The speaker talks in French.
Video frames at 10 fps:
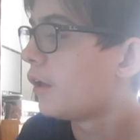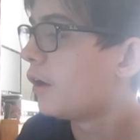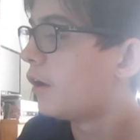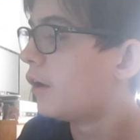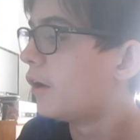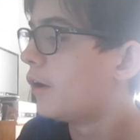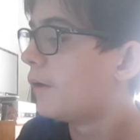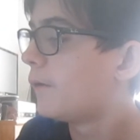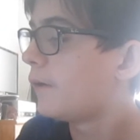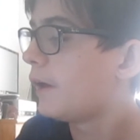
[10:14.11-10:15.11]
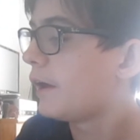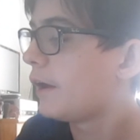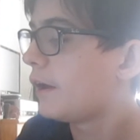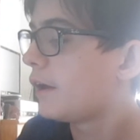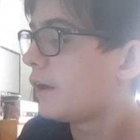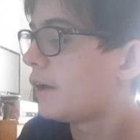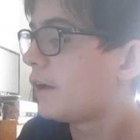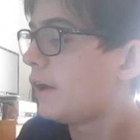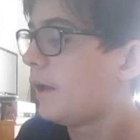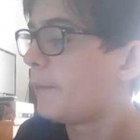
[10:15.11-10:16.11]
Euh,
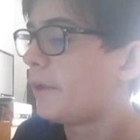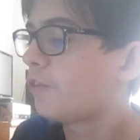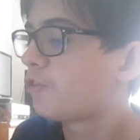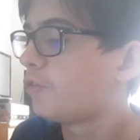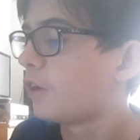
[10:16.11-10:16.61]
ah ben là je suis dans